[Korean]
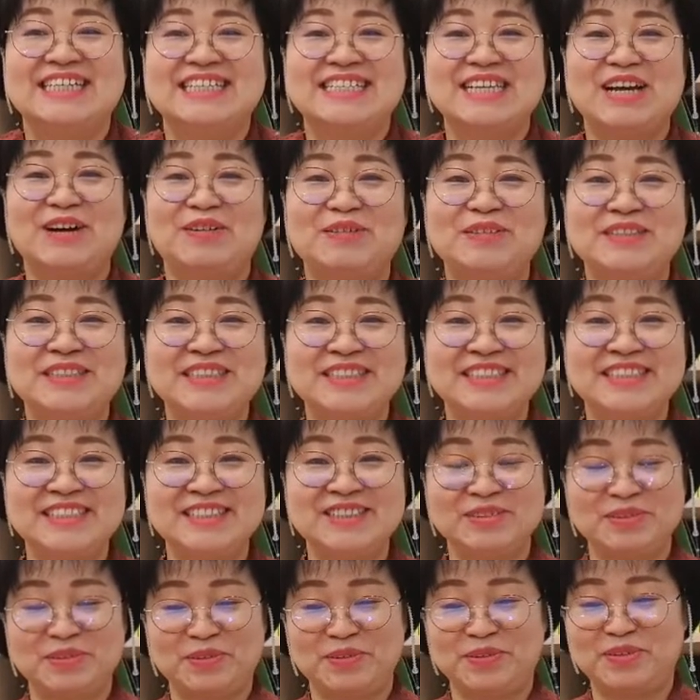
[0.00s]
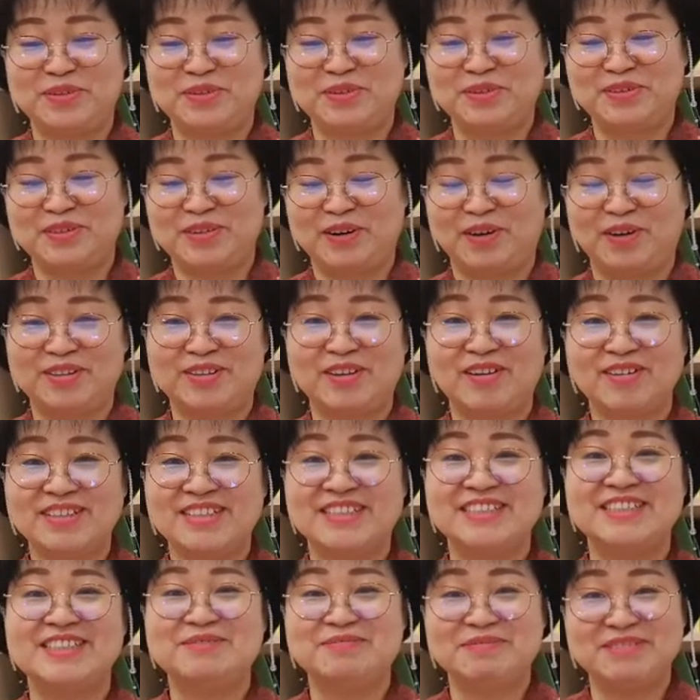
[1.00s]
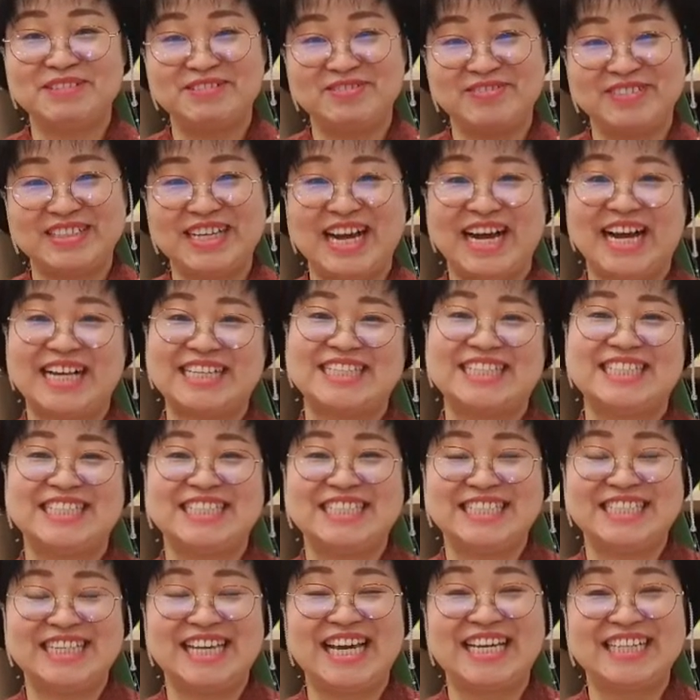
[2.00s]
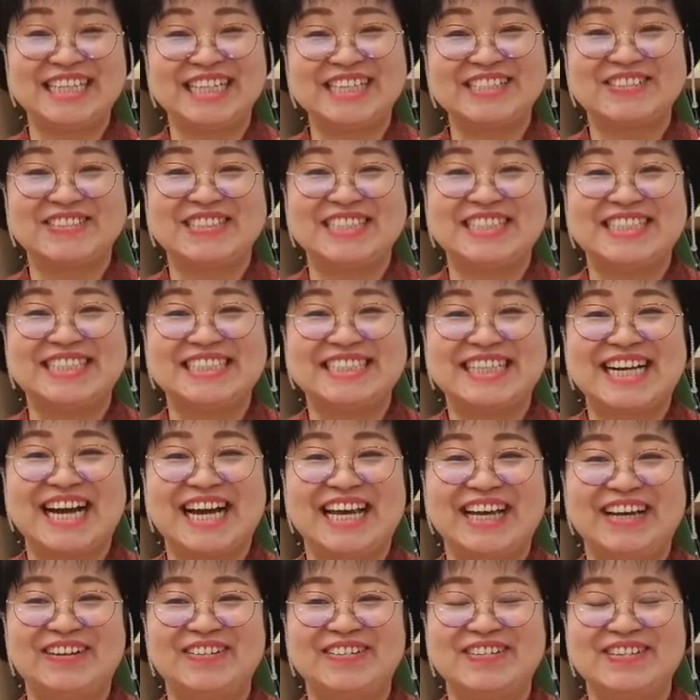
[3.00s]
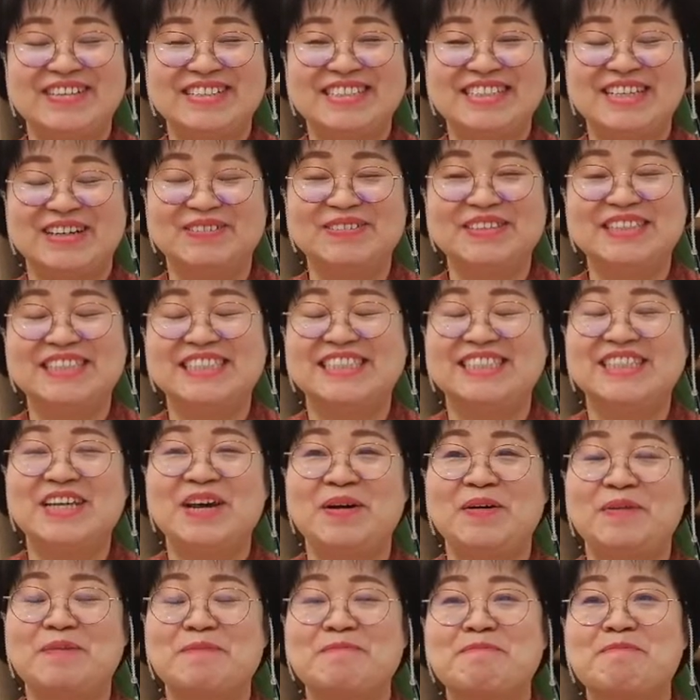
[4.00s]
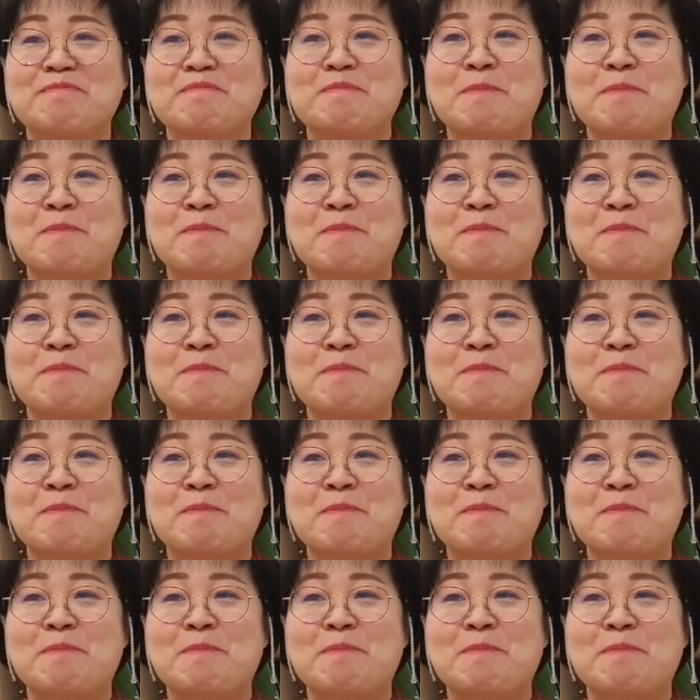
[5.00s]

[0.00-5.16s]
자, 오늘은 또 어떤 그림을 우리가 같이 이야기할 수 있을까요? 자, 오늘은요.